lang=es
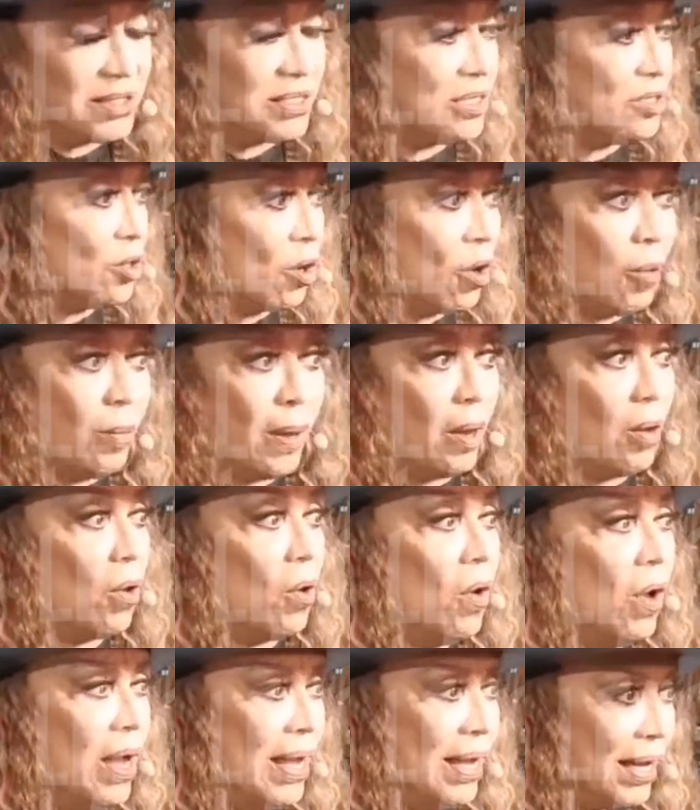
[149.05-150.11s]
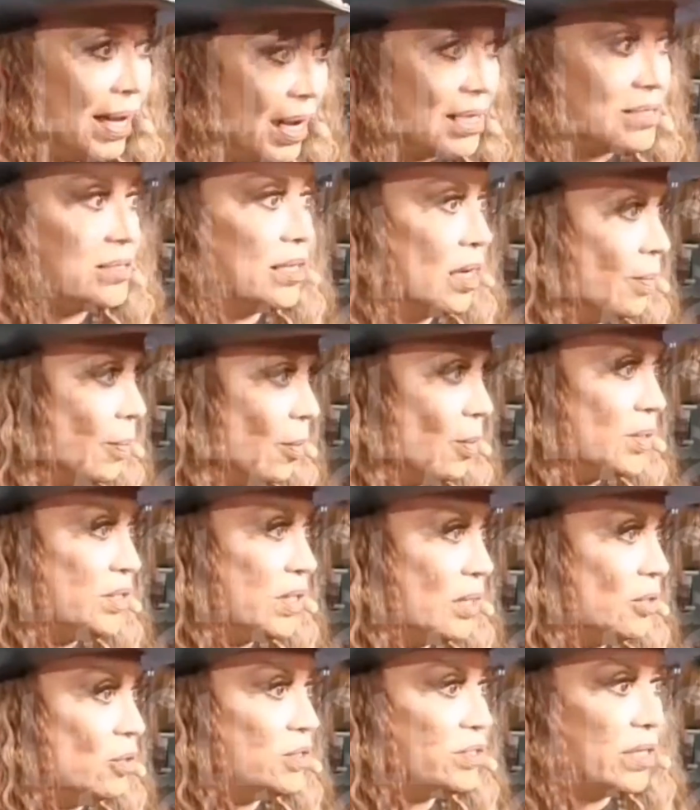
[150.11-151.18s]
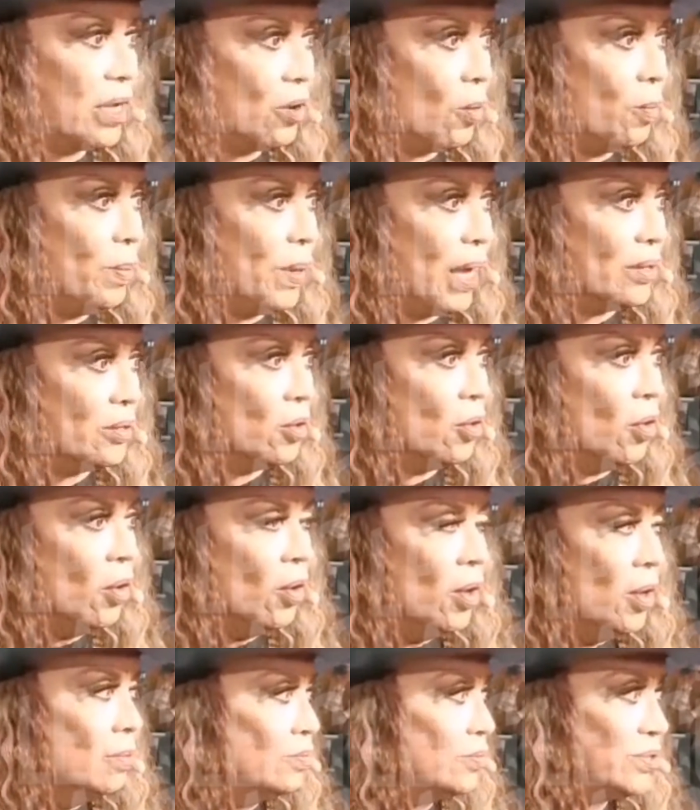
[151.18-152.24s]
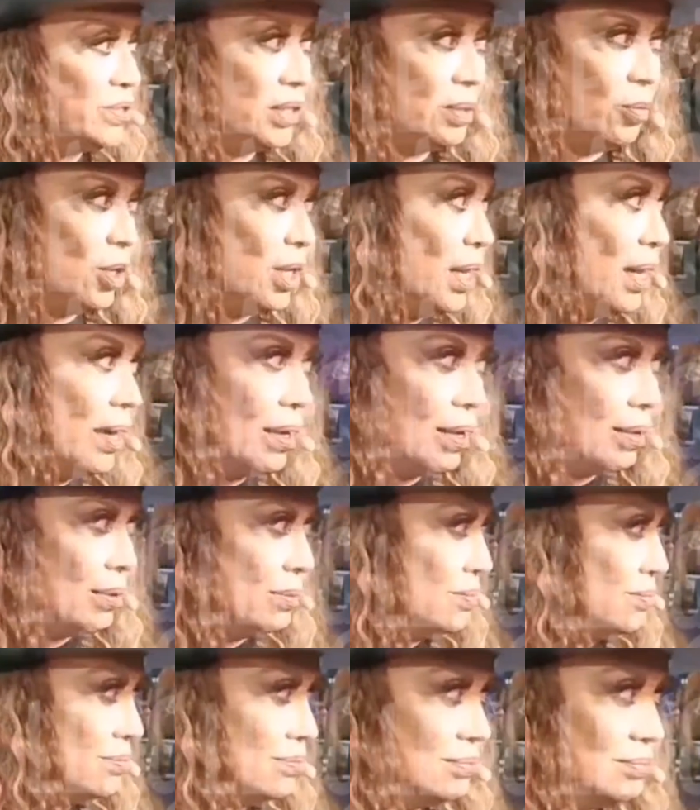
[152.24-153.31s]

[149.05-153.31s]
Y si yo no veo que la están aprovechando, que están copiando, pues sí voy a,